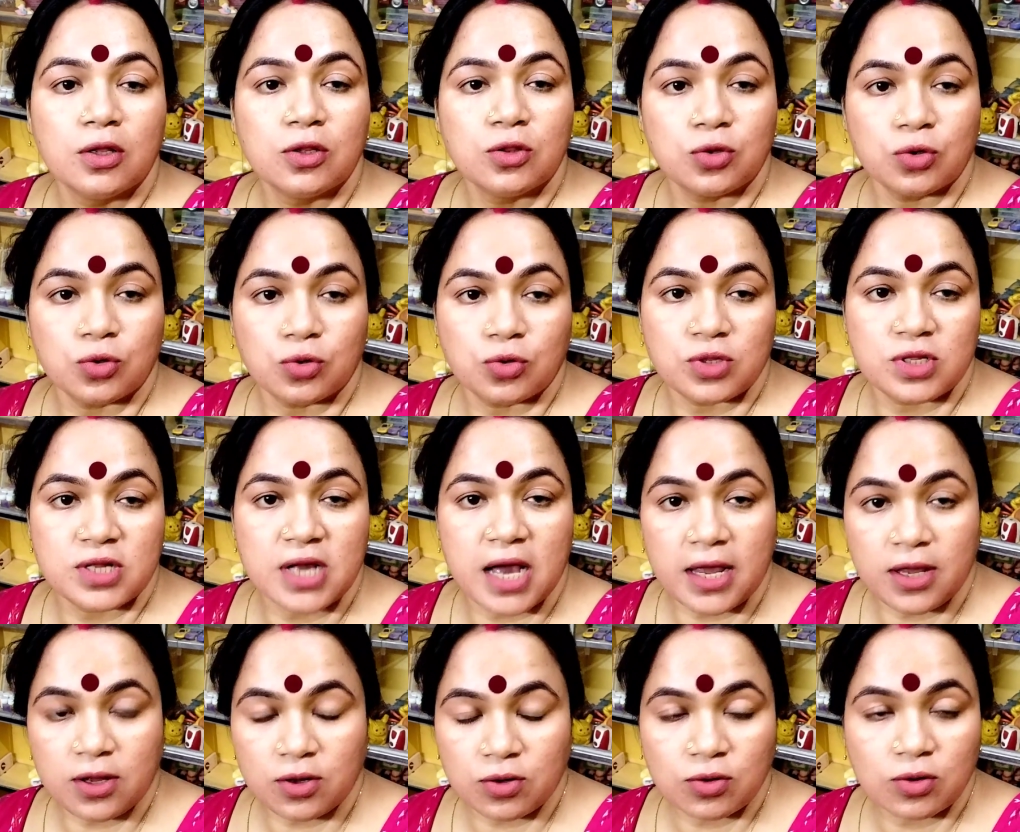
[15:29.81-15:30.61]
তো
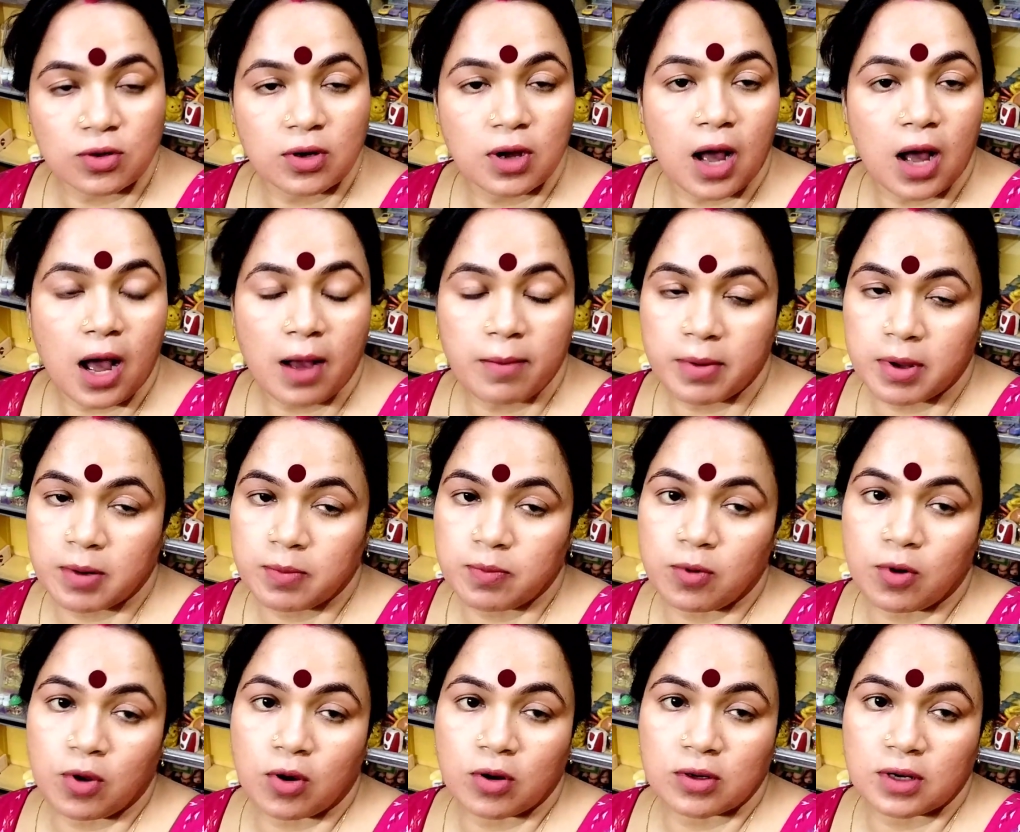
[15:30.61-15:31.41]
যাই হোক আমার
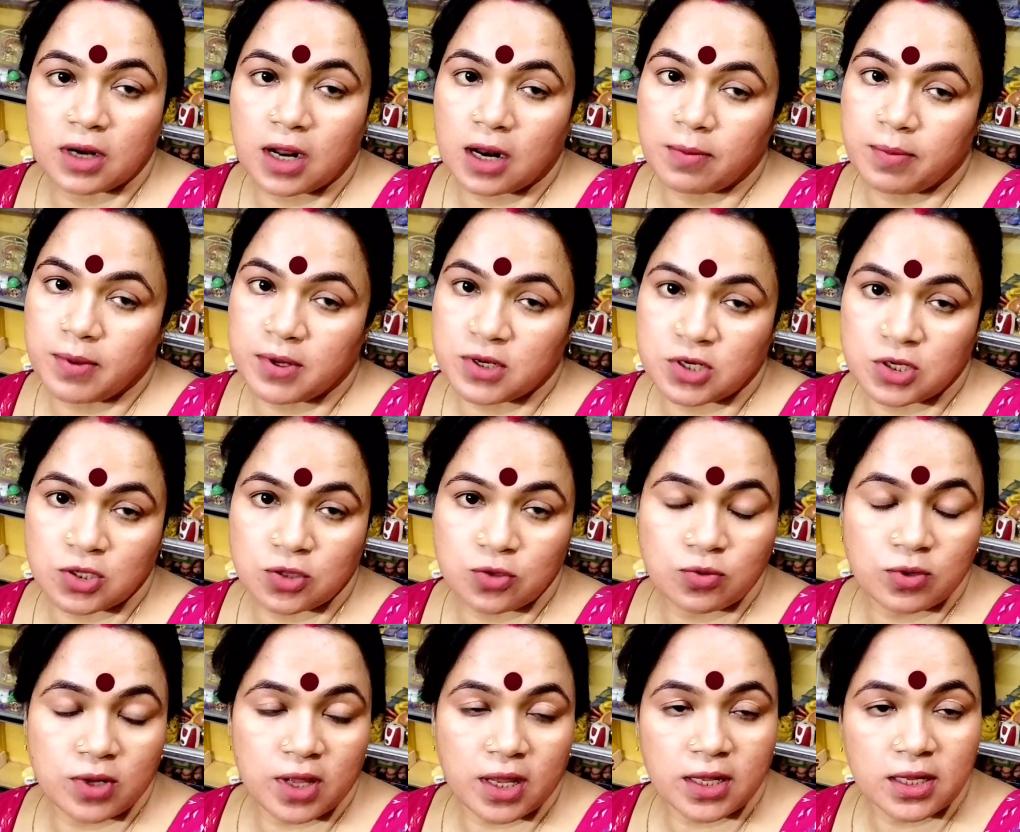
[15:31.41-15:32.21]
ব্লগটা আর বেশি
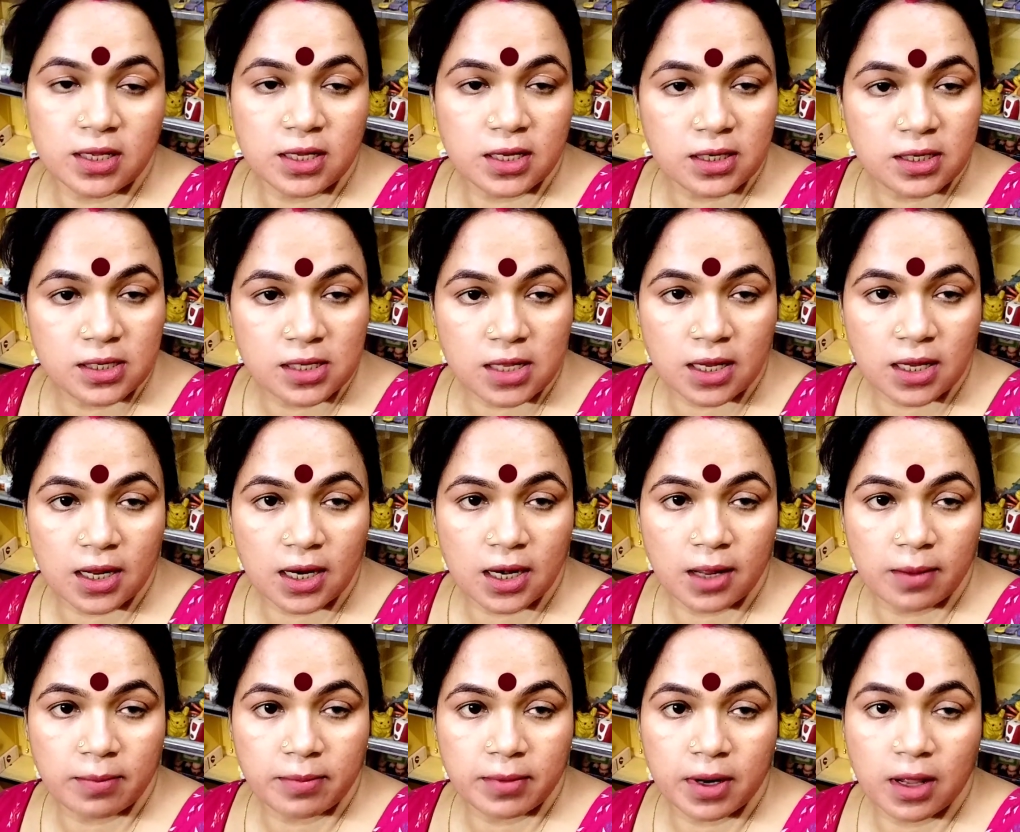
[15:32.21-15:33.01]
দূর এগিয়ে নিয়ে
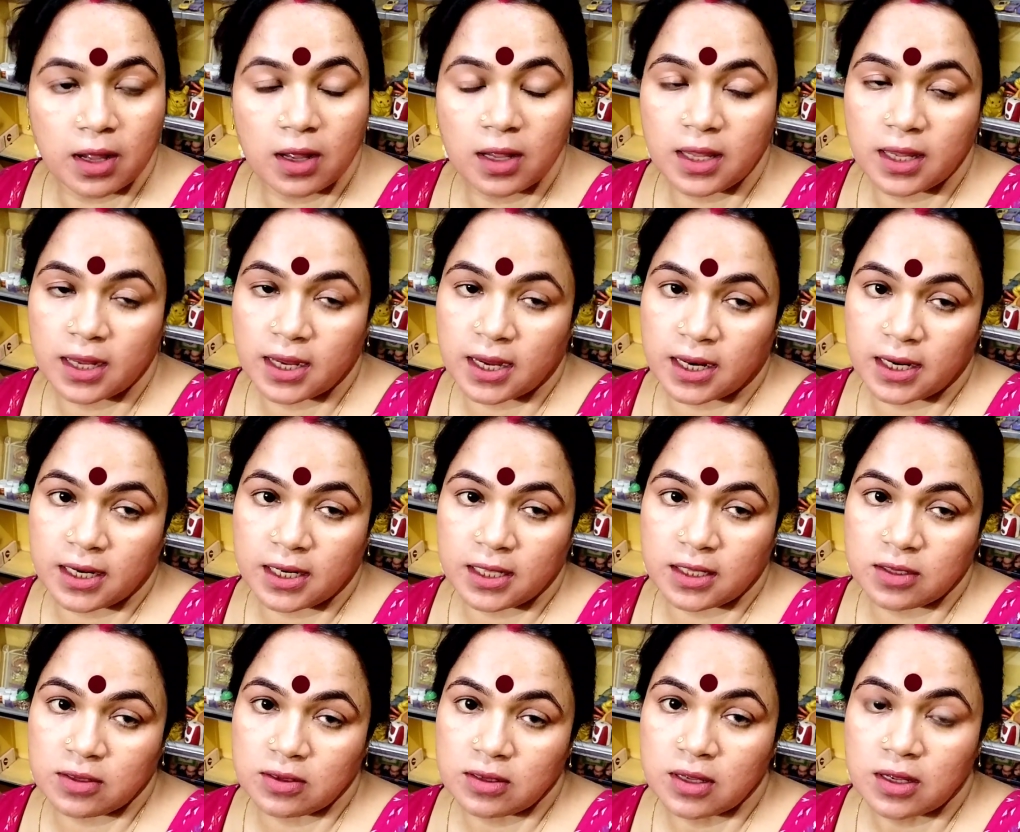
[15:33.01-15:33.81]
গেলাম না
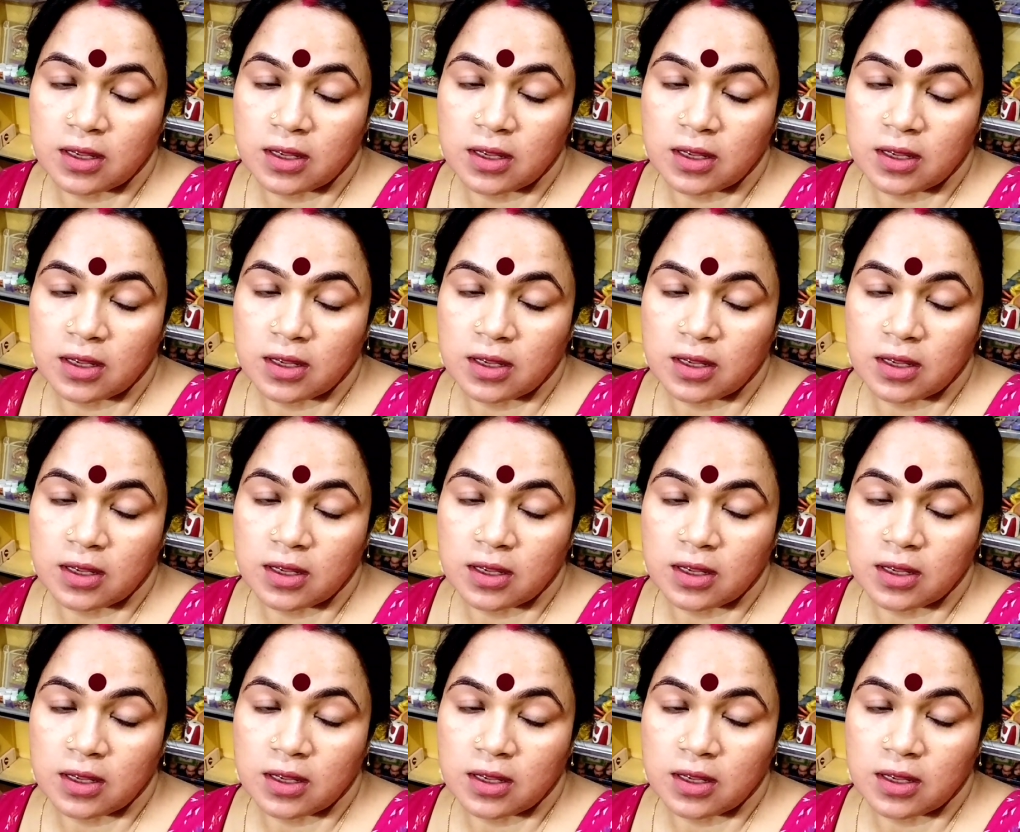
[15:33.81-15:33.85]
এখানেই